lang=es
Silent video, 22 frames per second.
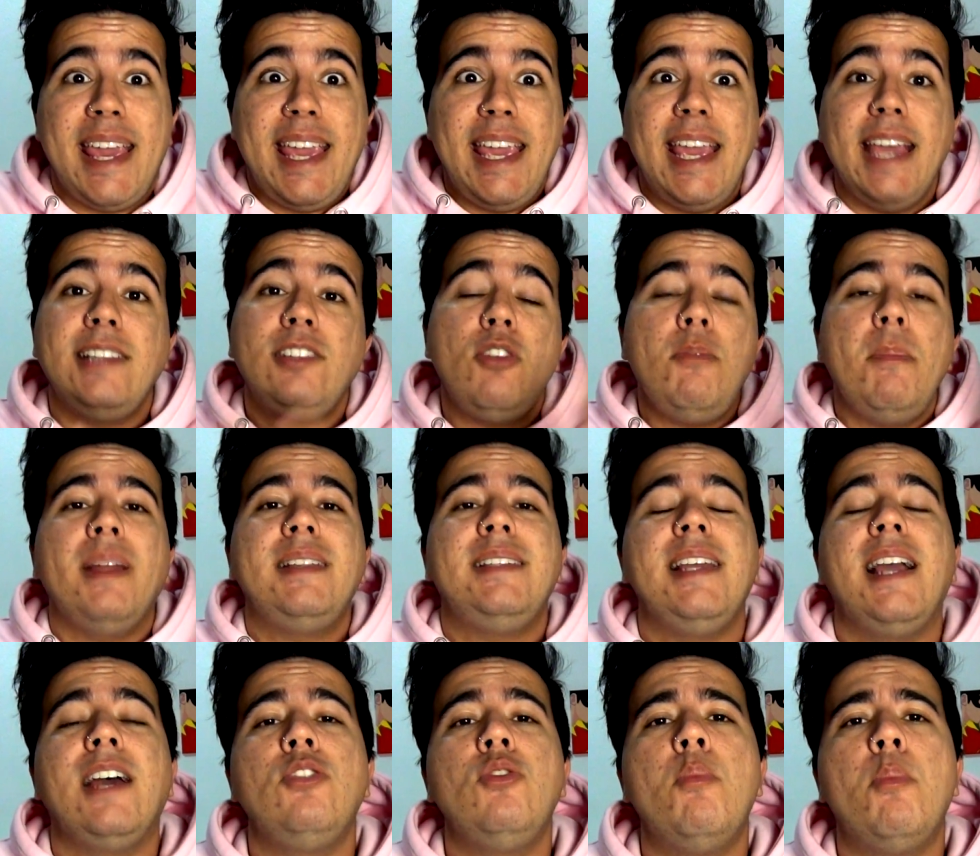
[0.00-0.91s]
Y estoy
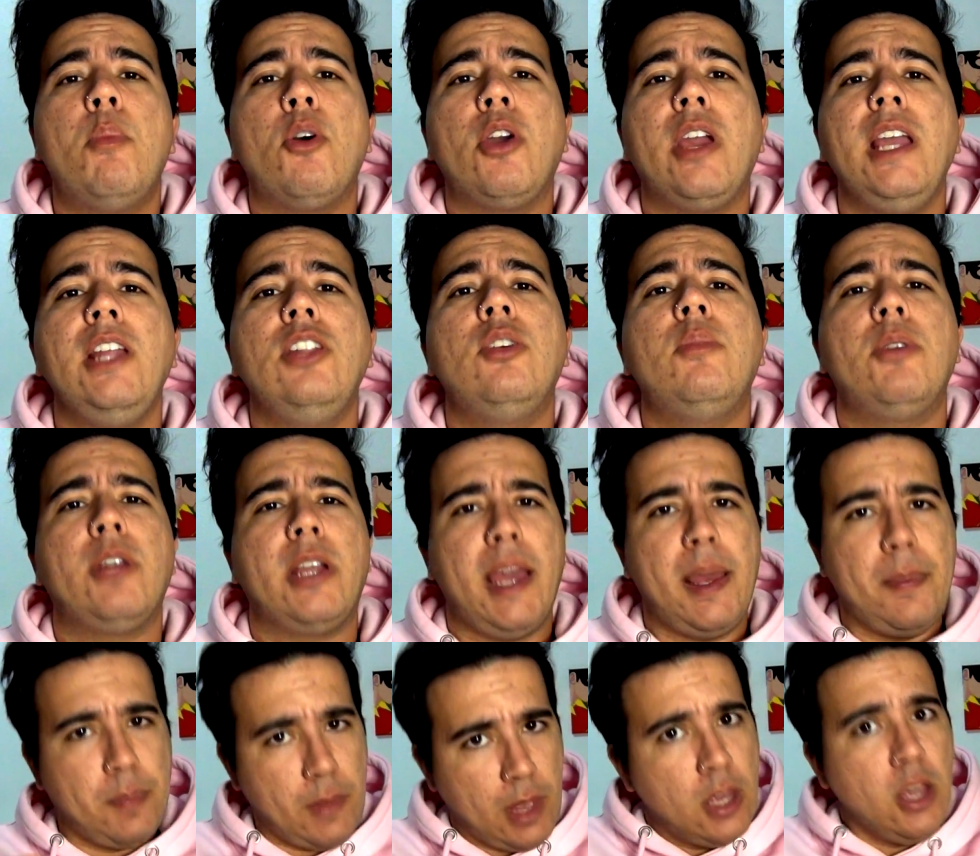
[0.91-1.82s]
investigando un poquito
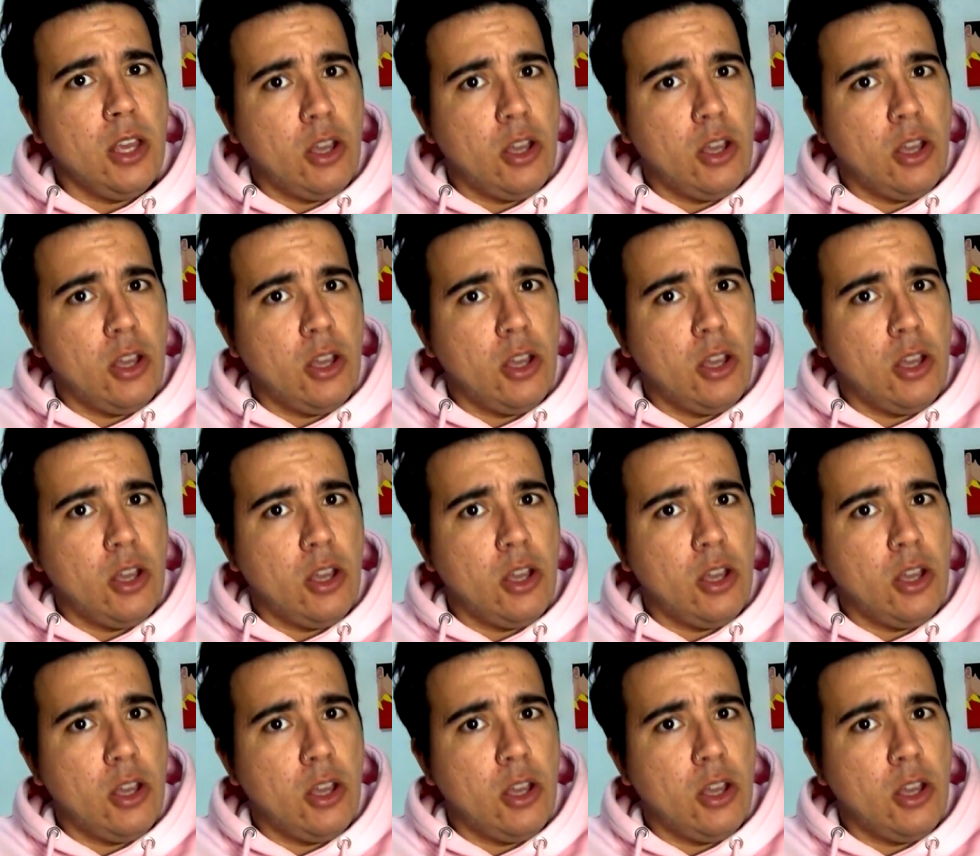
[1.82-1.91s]
porque,